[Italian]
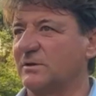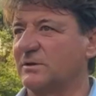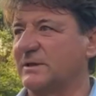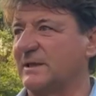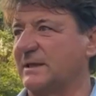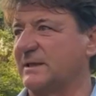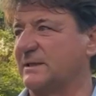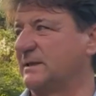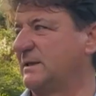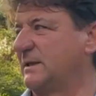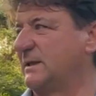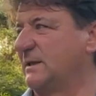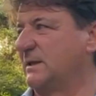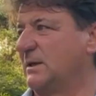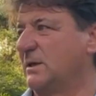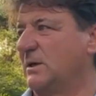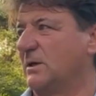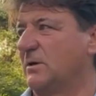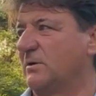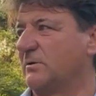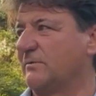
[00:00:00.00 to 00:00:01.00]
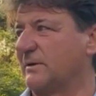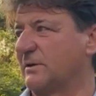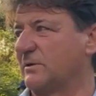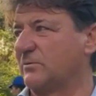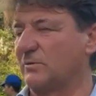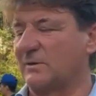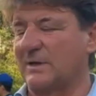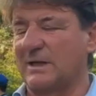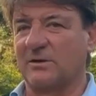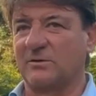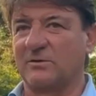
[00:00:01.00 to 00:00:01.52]
stessi. Ho
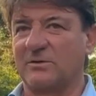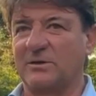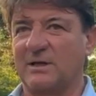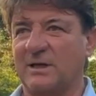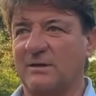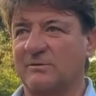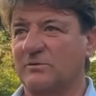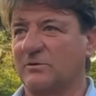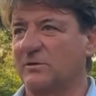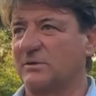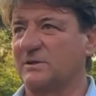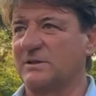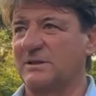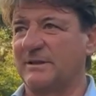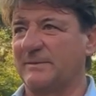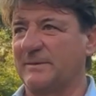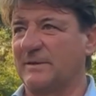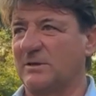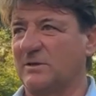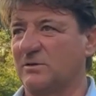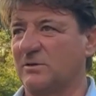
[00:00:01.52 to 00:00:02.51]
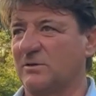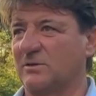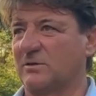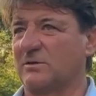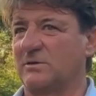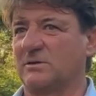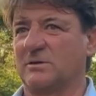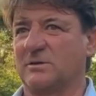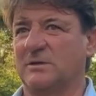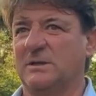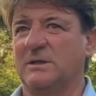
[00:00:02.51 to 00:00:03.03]
fatto un anno di lavoro insieme a
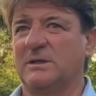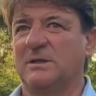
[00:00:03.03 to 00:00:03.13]
loro,